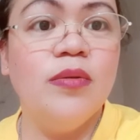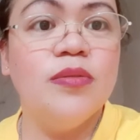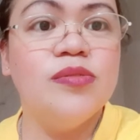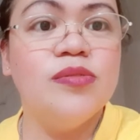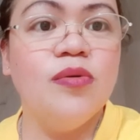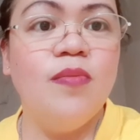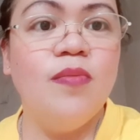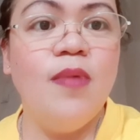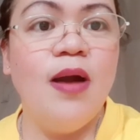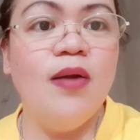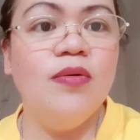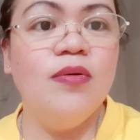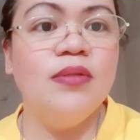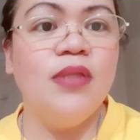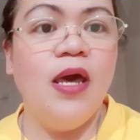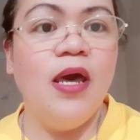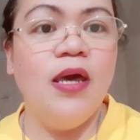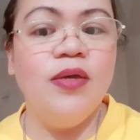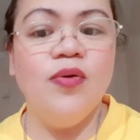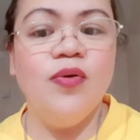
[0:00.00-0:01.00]
So, bago
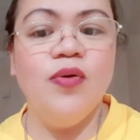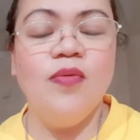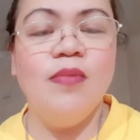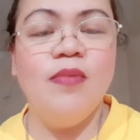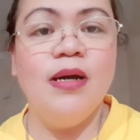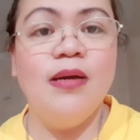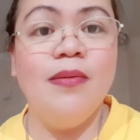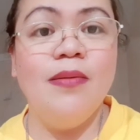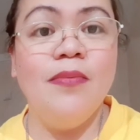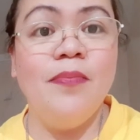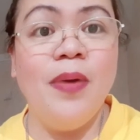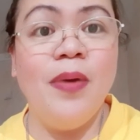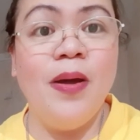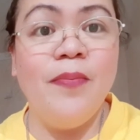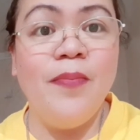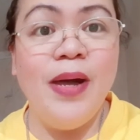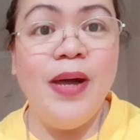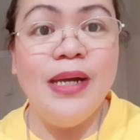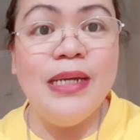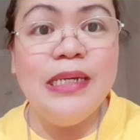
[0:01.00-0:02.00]
tayo
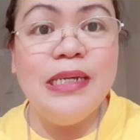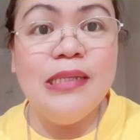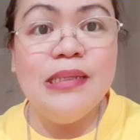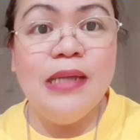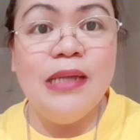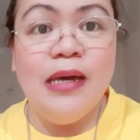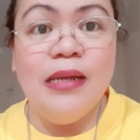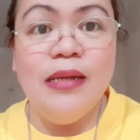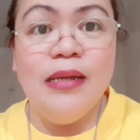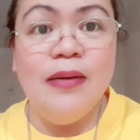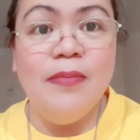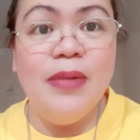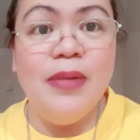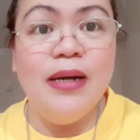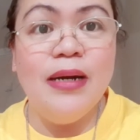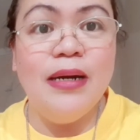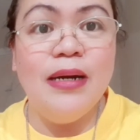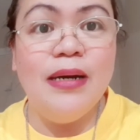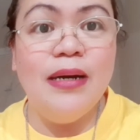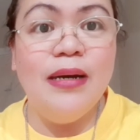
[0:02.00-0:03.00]
magpapakita ng
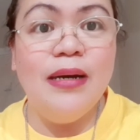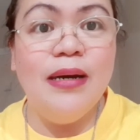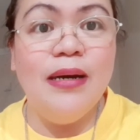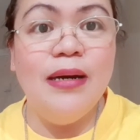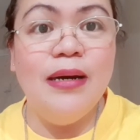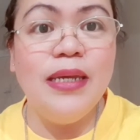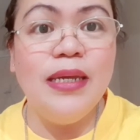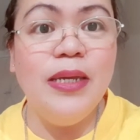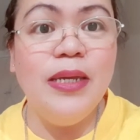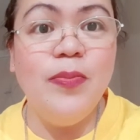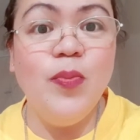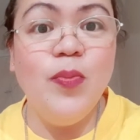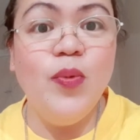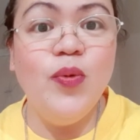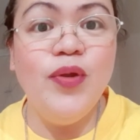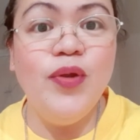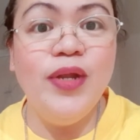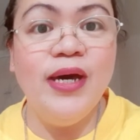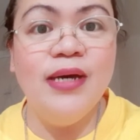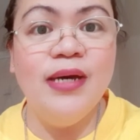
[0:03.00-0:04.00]
mga
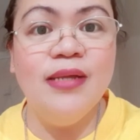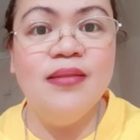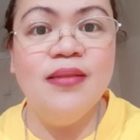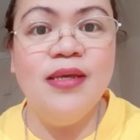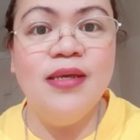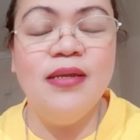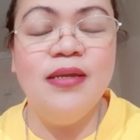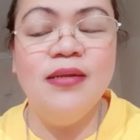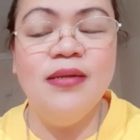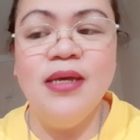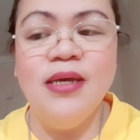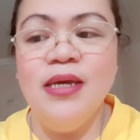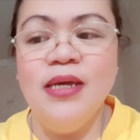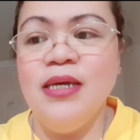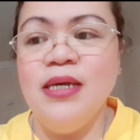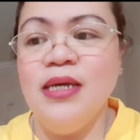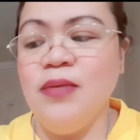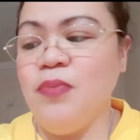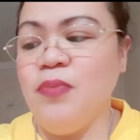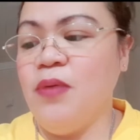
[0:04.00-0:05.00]
ipon natin,
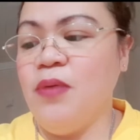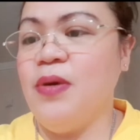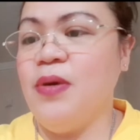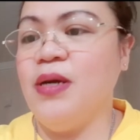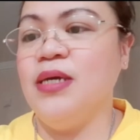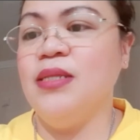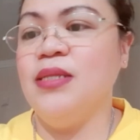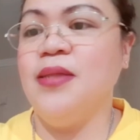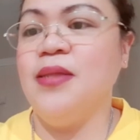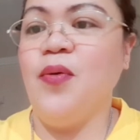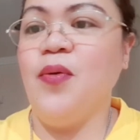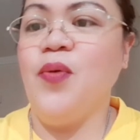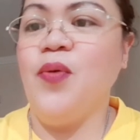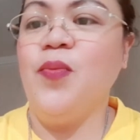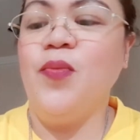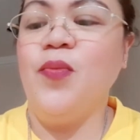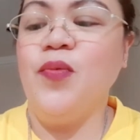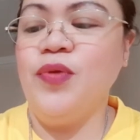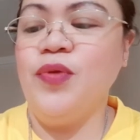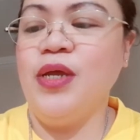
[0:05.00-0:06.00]
ipapakita
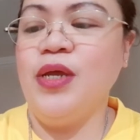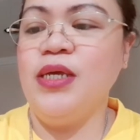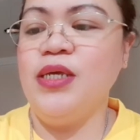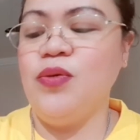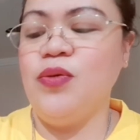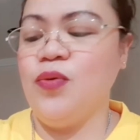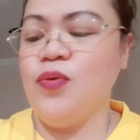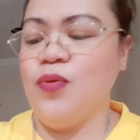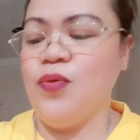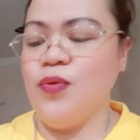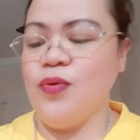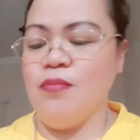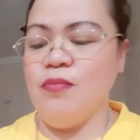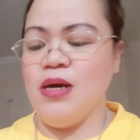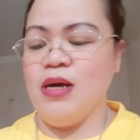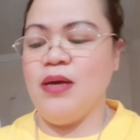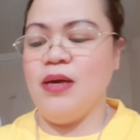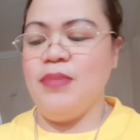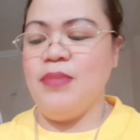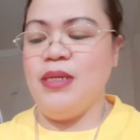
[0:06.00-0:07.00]
ko muna yung
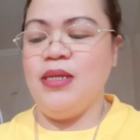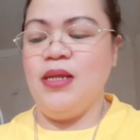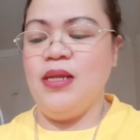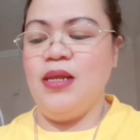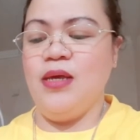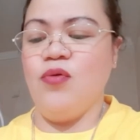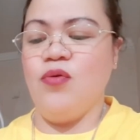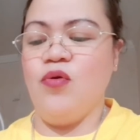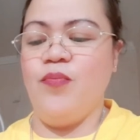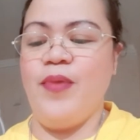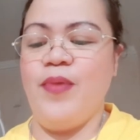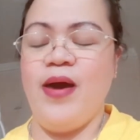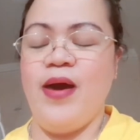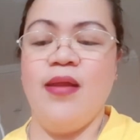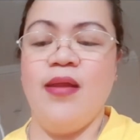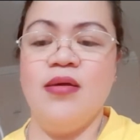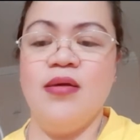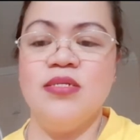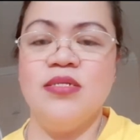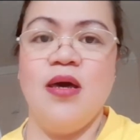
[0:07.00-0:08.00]
mga binili ko
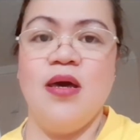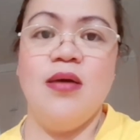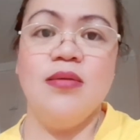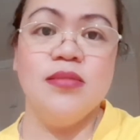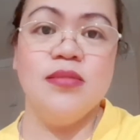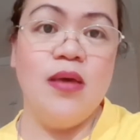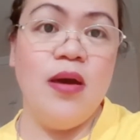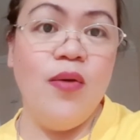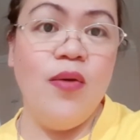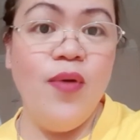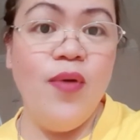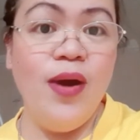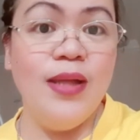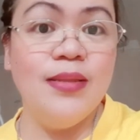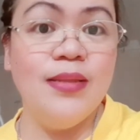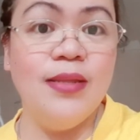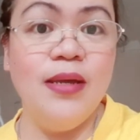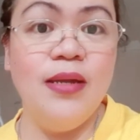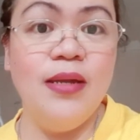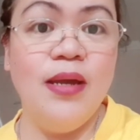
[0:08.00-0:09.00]
para sa asawa
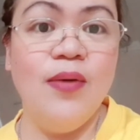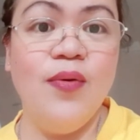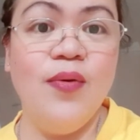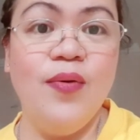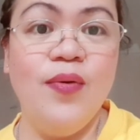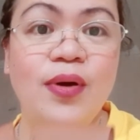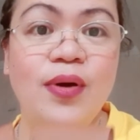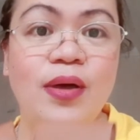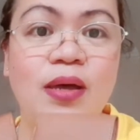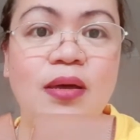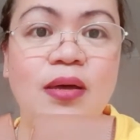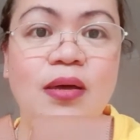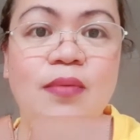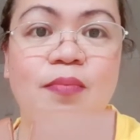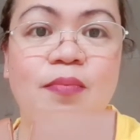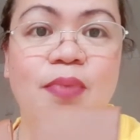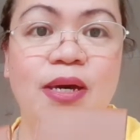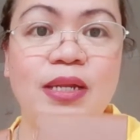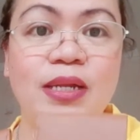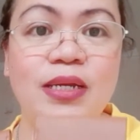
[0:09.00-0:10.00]
at anak ko.
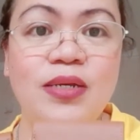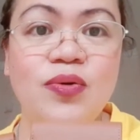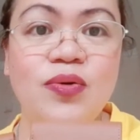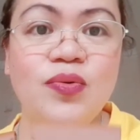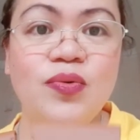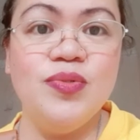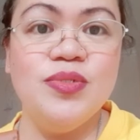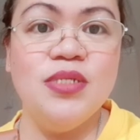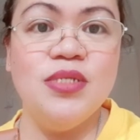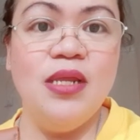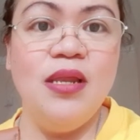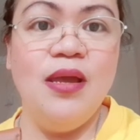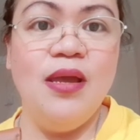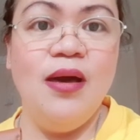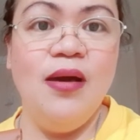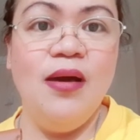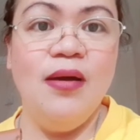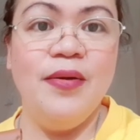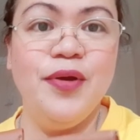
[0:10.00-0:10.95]
Pareho sila.